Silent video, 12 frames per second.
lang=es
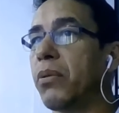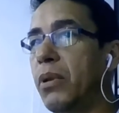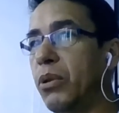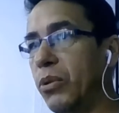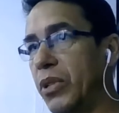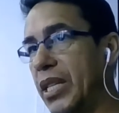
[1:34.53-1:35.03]

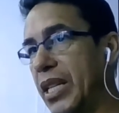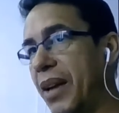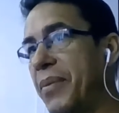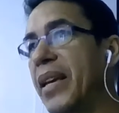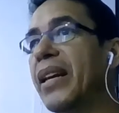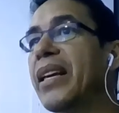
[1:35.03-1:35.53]
Entonces ya
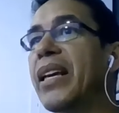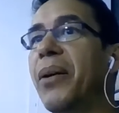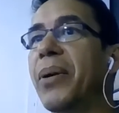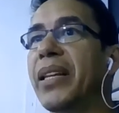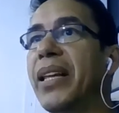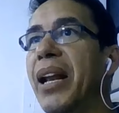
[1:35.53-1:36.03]
vienes y
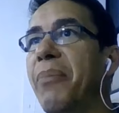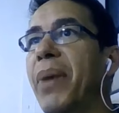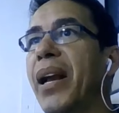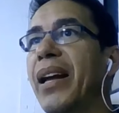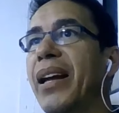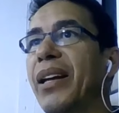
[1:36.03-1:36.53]
hablas de las
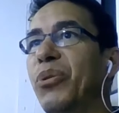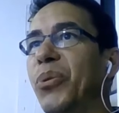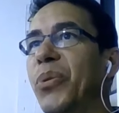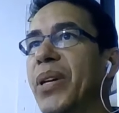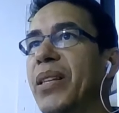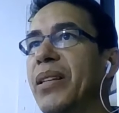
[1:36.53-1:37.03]
marcas que
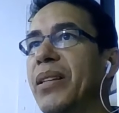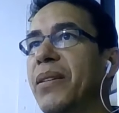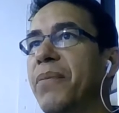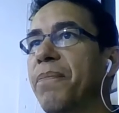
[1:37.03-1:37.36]
tú vendes.